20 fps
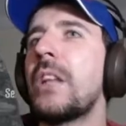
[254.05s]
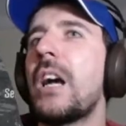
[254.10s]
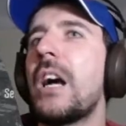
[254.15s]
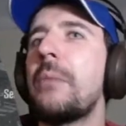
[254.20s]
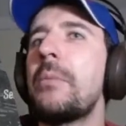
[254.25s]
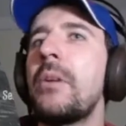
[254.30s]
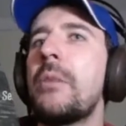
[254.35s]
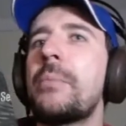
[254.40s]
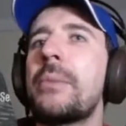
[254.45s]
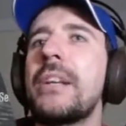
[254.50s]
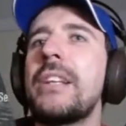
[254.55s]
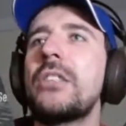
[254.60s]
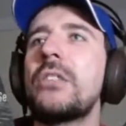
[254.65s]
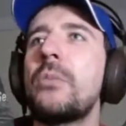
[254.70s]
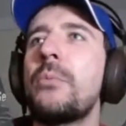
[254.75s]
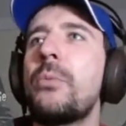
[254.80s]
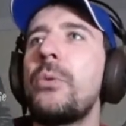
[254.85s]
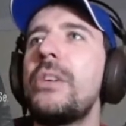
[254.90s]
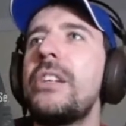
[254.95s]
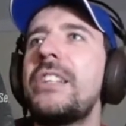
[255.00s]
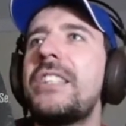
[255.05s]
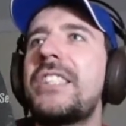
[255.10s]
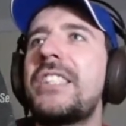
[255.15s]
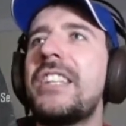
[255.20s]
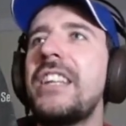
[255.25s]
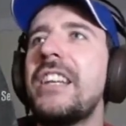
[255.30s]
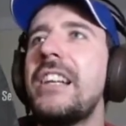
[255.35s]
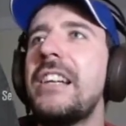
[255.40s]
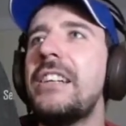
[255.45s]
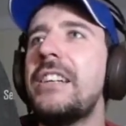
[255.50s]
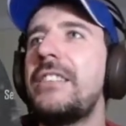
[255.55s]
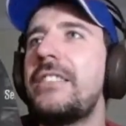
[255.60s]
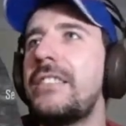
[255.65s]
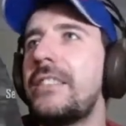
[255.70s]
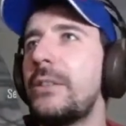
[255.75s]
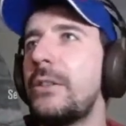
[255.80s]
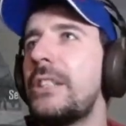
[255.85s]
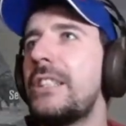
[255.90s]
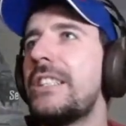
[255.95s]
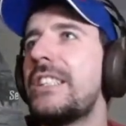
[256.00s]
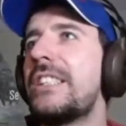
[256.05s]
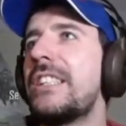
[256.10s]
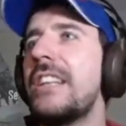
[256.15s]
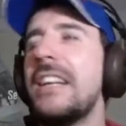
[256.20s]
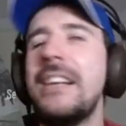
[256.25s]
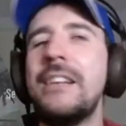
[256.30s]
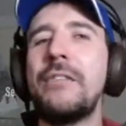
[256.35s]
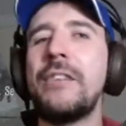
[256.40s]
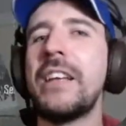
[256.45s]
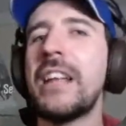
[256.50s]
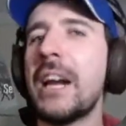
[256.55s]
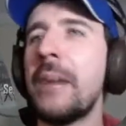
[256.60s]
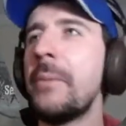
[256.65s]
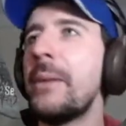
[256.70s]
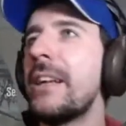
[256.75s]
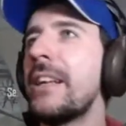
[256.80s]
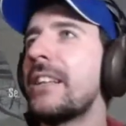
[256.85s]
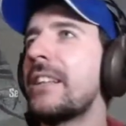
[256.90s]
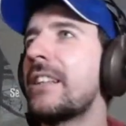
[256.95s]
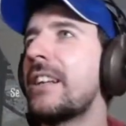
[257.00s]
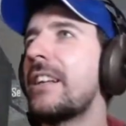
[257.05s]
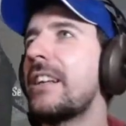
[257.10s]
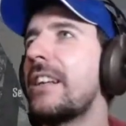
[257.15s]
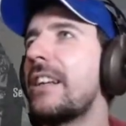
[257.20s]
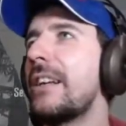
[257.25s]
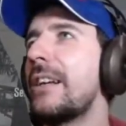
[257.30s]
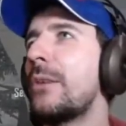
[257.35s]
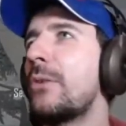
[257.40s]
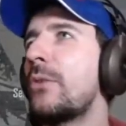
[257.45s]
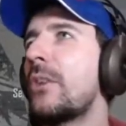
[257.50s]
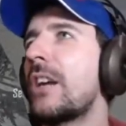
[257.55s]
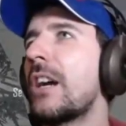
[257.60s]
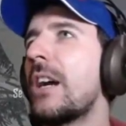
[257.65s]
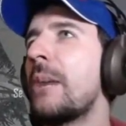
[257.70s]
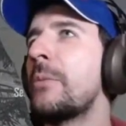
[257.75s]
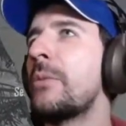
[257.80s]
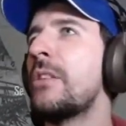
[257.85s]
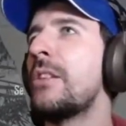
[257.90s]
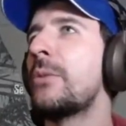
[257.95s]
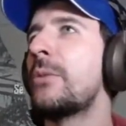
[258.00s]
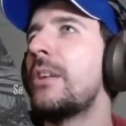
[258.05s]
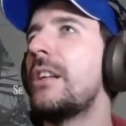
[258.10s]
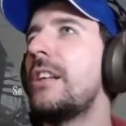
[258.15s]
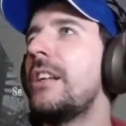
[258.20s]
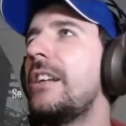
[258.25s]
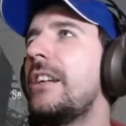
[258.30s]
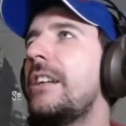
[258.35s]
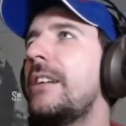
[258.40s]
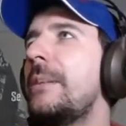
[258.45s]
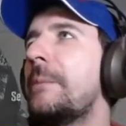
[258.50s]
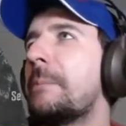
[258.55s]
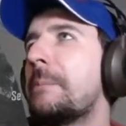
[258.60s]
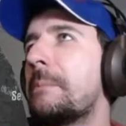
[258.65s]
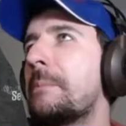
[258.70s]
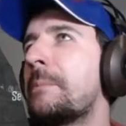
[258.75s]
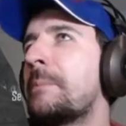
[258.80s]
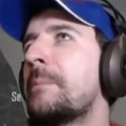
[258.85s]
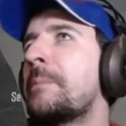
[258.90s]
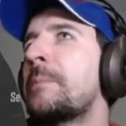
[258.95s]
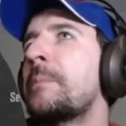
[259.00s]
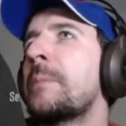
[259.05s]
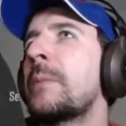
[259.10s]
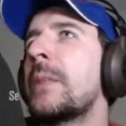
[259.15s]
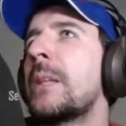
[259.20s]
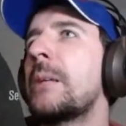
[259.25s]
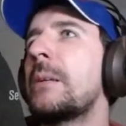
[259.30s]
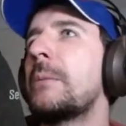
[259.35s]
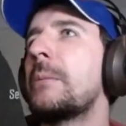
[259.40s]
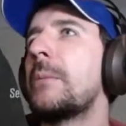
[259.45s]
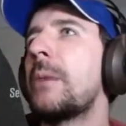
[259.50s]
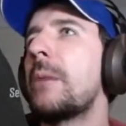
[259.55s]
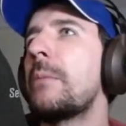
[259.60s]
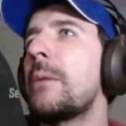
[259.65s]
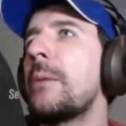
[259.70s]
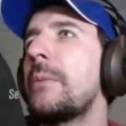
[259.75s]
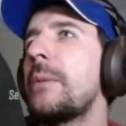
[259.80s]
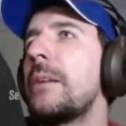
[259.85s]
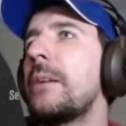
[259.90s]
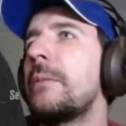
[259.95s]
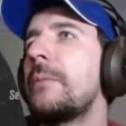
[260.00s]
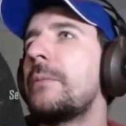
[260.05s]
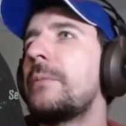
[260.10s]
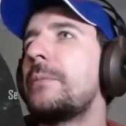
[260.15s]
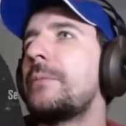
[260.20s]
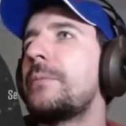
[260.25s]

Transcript: Abbiamo preso poi il Zil, il Zil veramente è un camion di quelli Ah, mamma Qua